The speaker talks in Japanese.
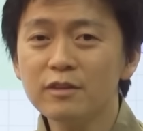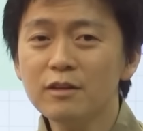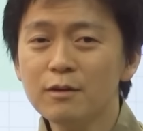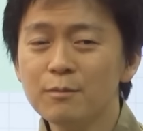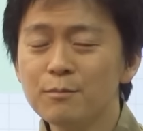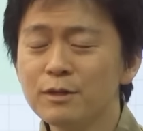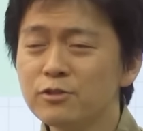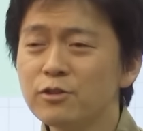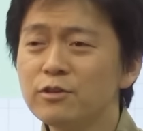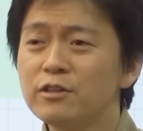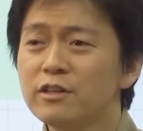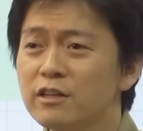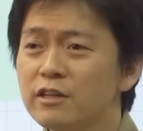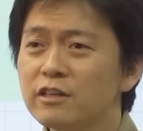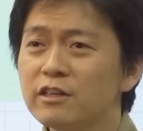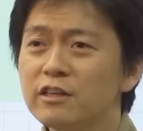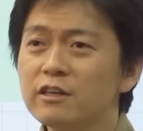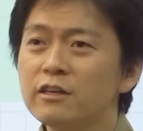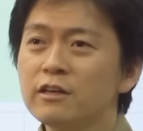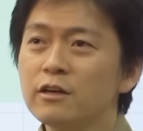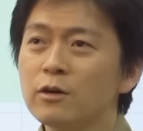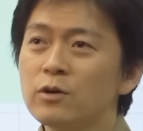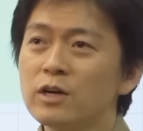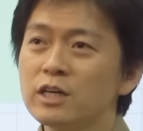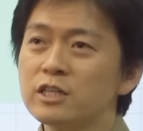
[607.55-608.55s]
まあ、それでね、機
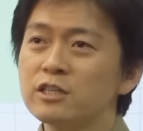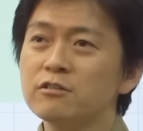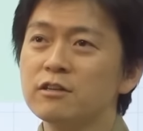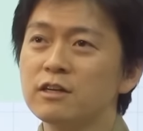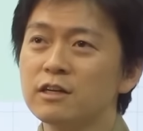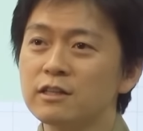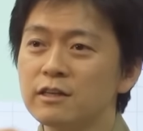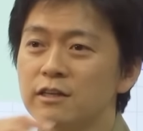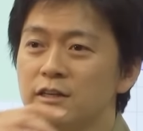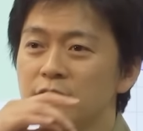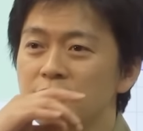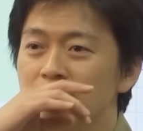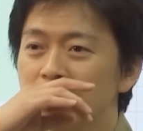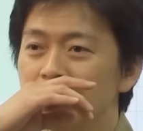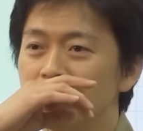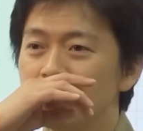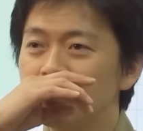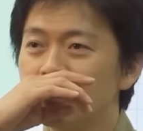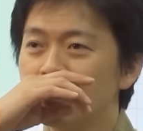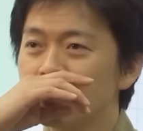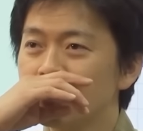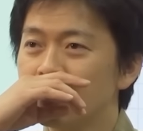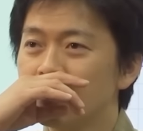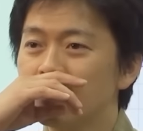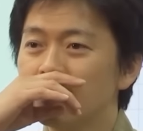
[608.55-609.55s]
器がおかしくなったり、
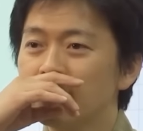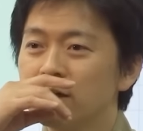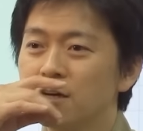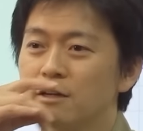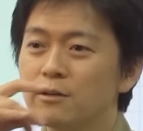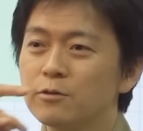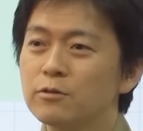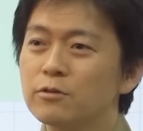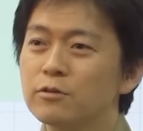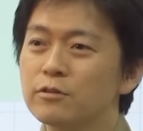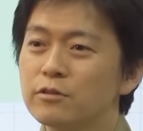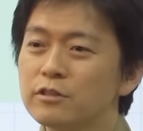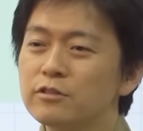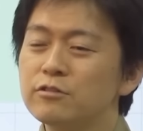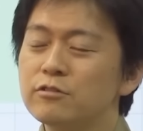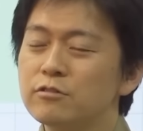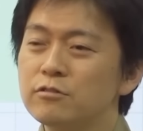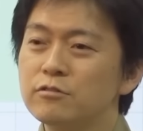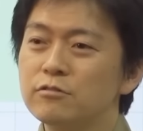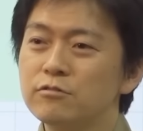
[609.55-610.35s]
なんか、あのね、